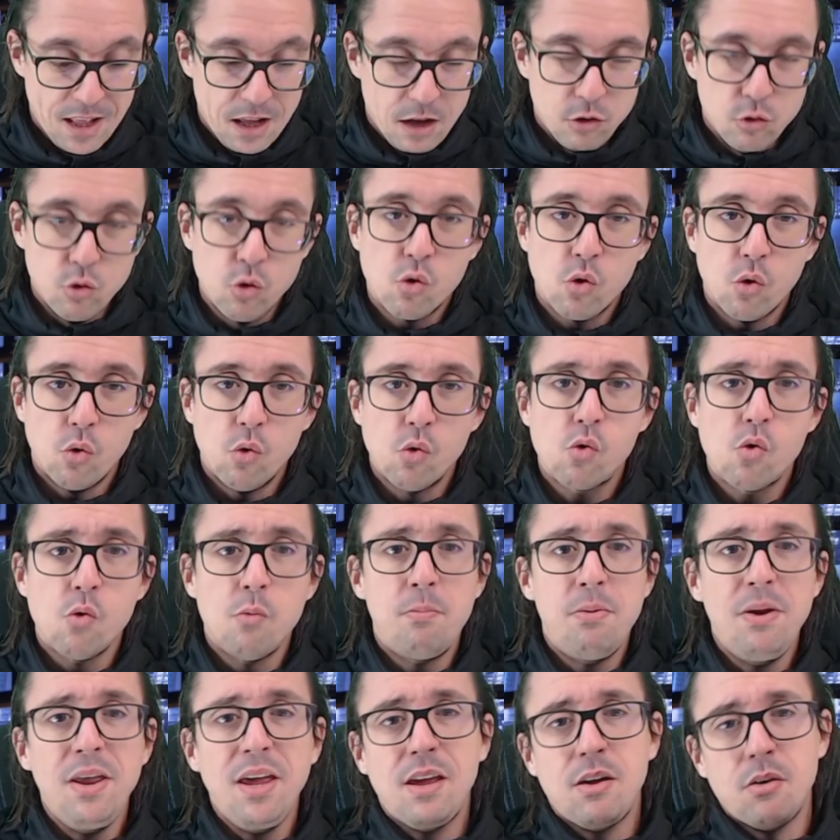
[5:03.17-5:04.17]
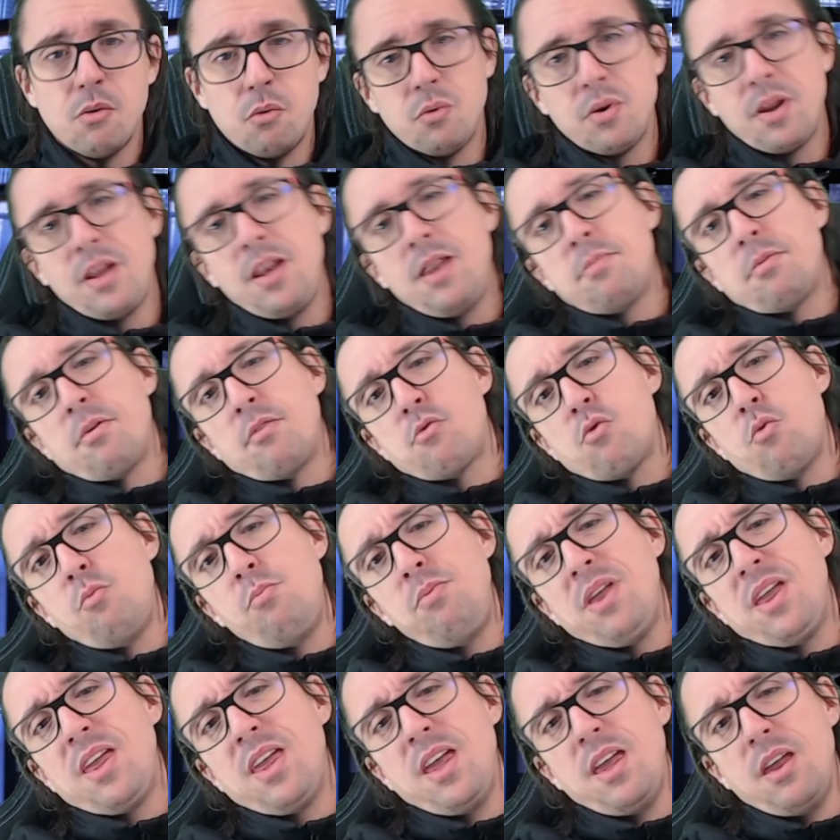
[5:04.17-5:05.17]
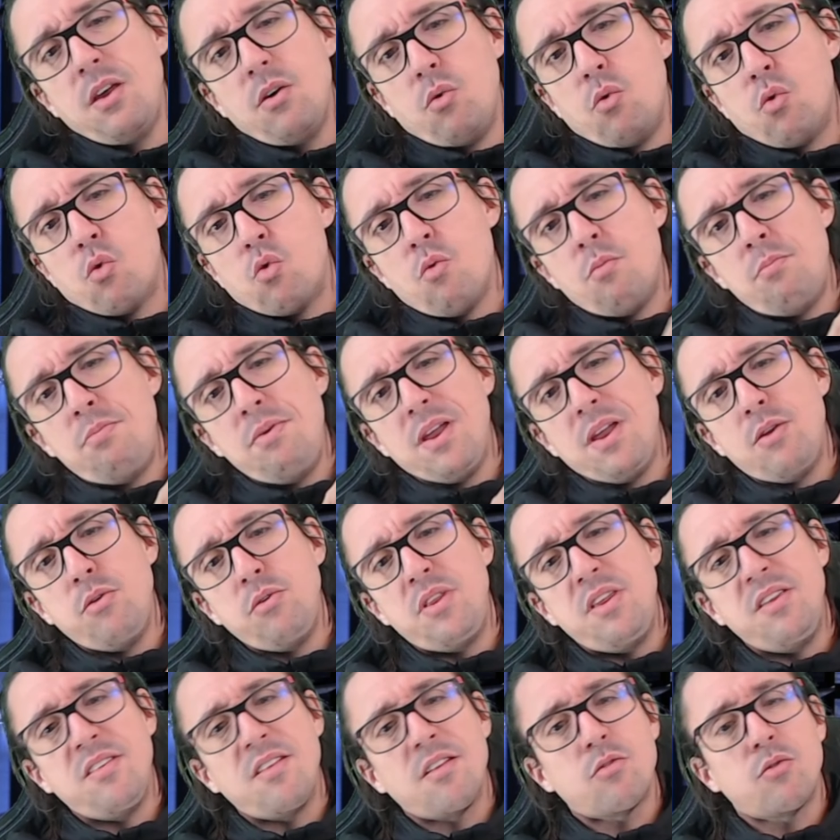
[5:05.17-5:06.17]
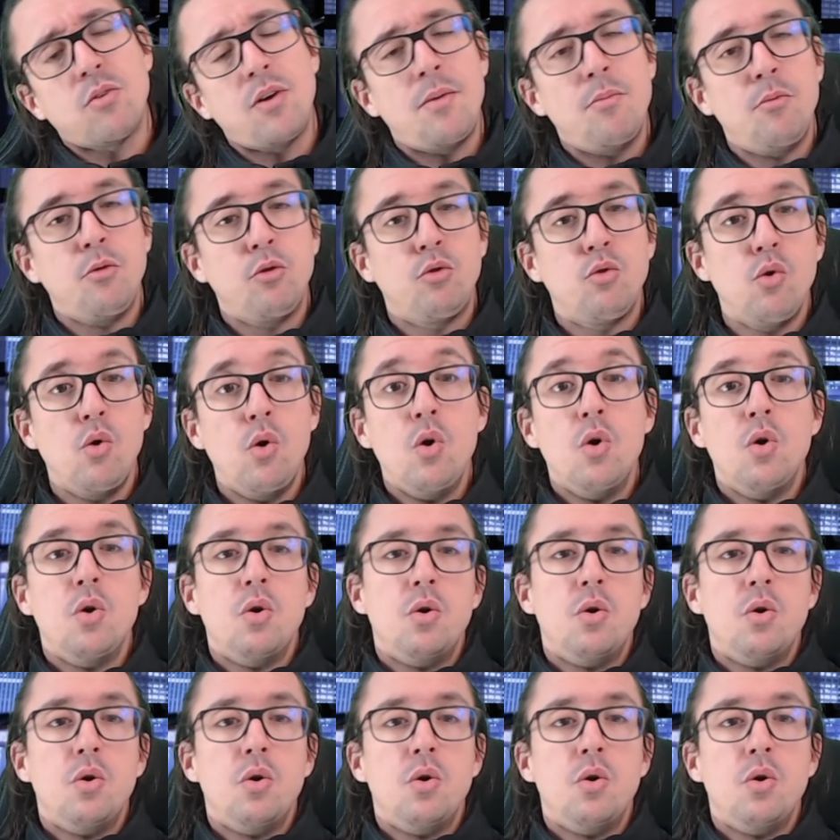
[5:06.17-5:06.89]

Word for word: Donc, on complique, on a une épreuve compliquée, on complique l'utilisation de la moto.